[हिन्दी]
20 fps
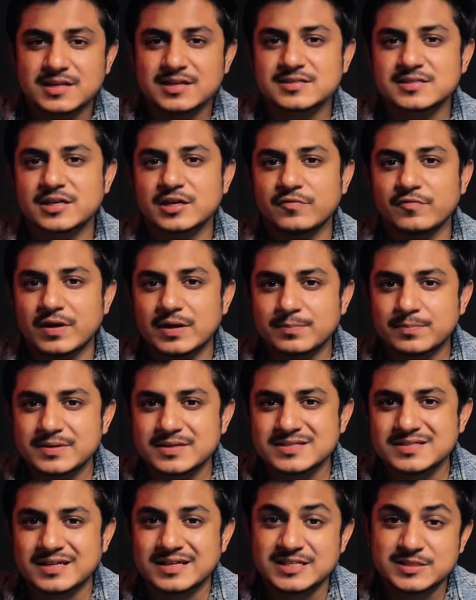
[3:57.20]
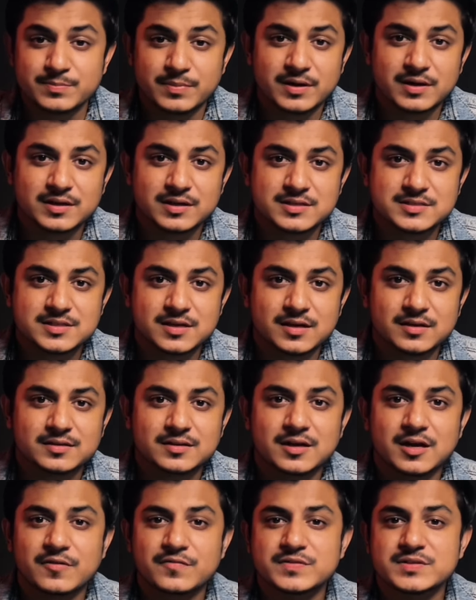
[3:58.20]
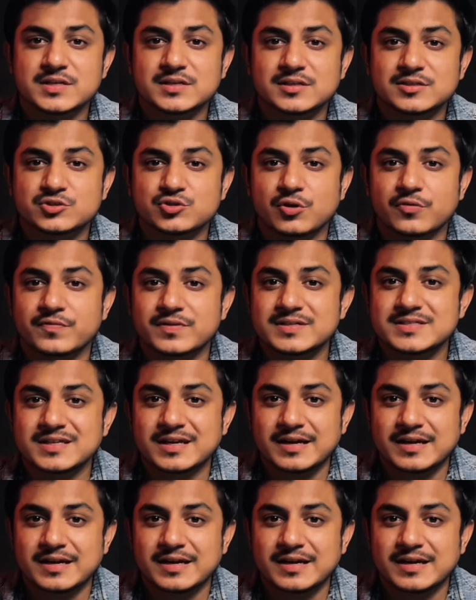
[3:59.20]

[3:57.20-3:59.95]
से डेवलपर्स इस बटन के साथ काफ़ी ज़्यादा सॉफ्टवेयर